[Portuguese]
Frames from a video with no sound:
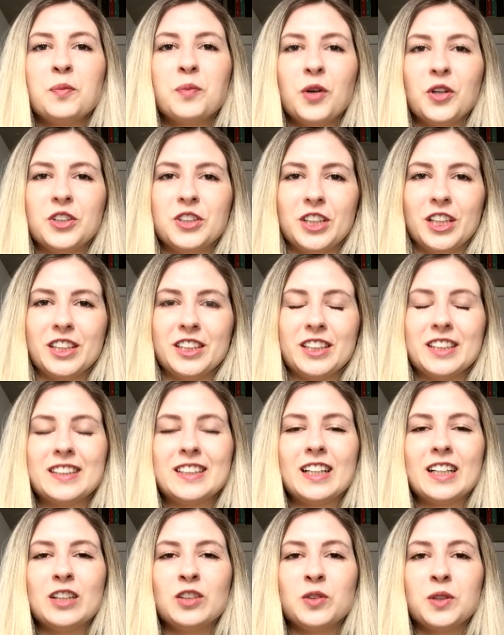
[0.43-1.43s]
Bom, gente,
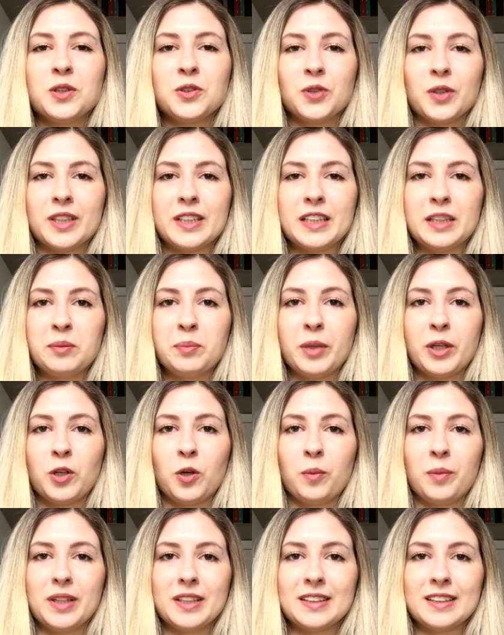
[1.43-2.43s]
então eu tô aqui para
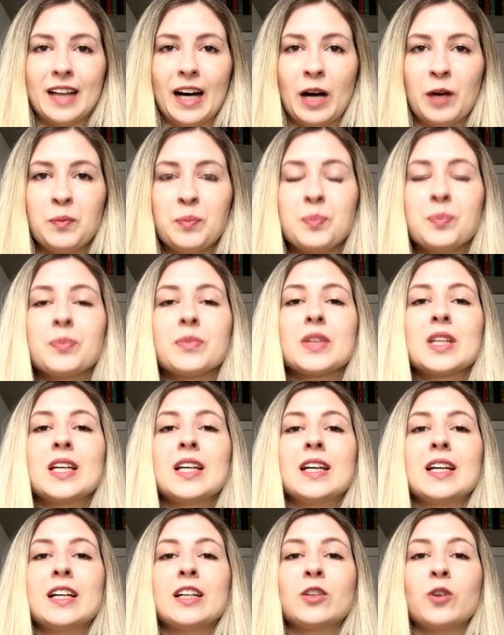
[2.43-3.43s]
comentar
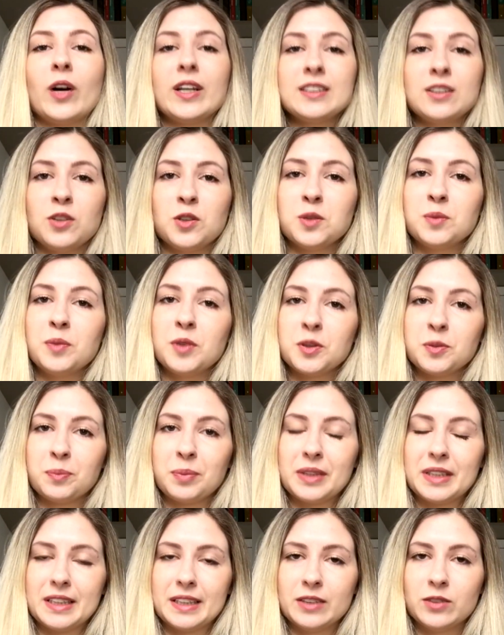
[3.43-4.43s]
quais são os meus
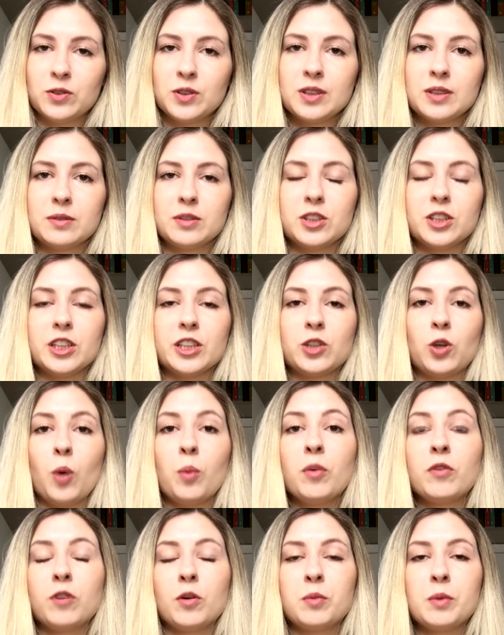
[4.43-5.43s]
planos de
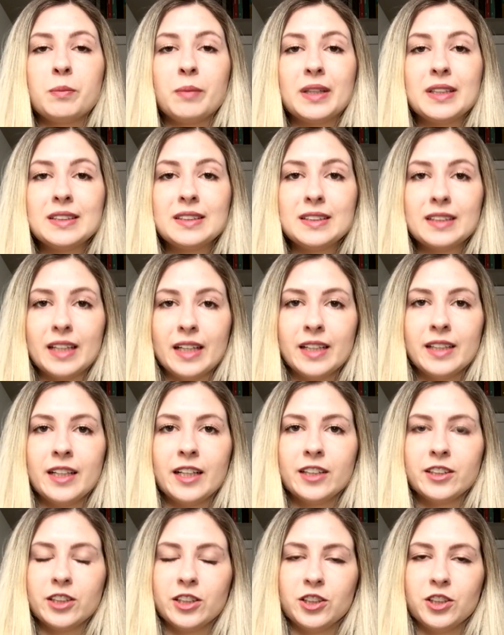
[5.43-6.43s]
como eu vou me manter na
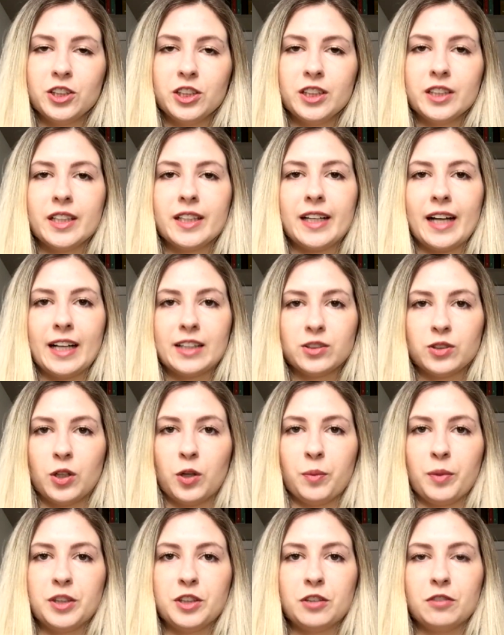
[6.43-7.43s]
Argentina, caso
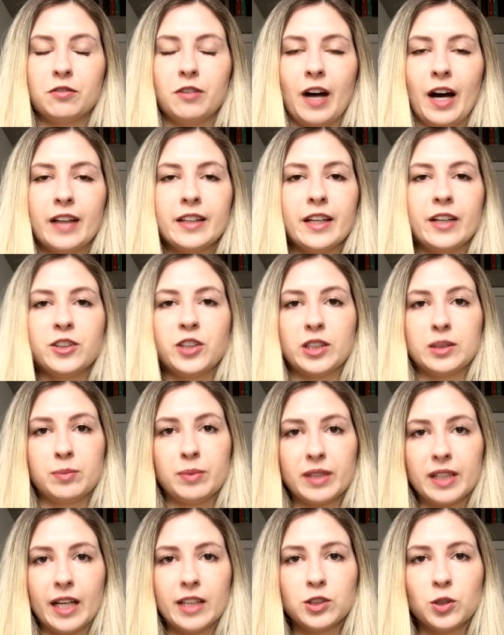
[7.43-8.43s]
realmente vá, né? Eu já
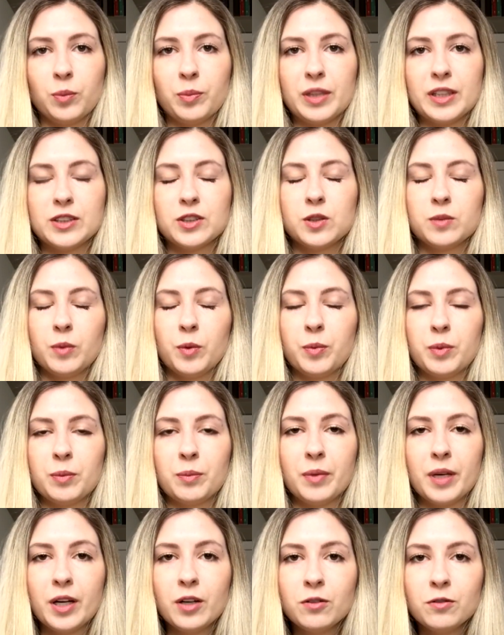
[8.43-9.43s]
expliquei sobre isso no meu
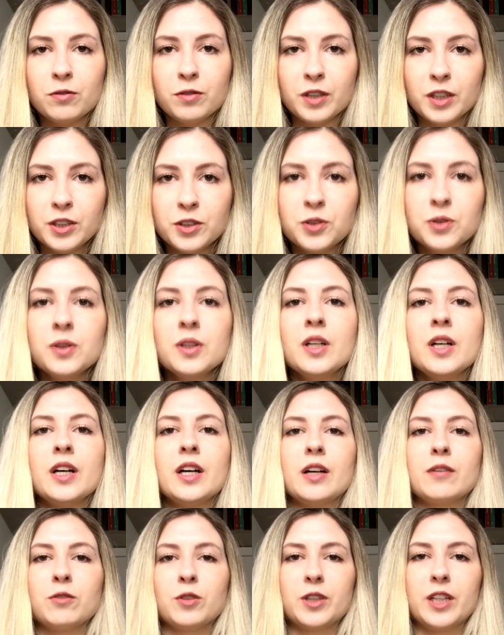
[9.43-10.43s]
primeiro vídeo,
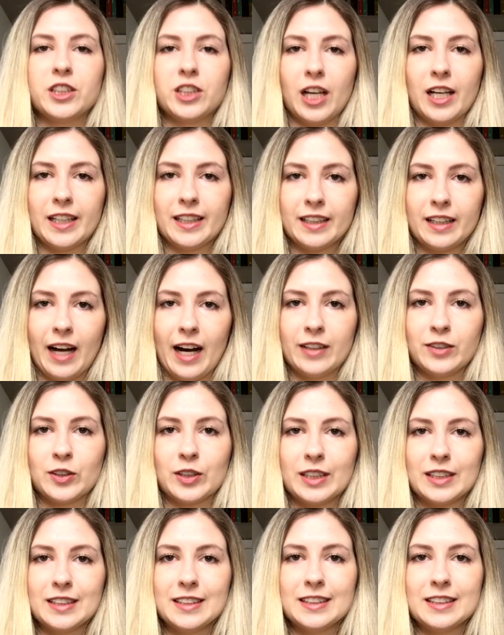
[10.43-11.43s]
vou deixar linkado
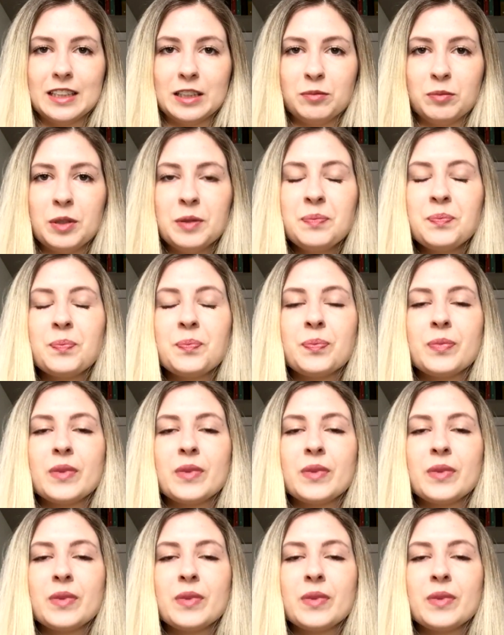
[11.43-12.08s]
aqui em cima.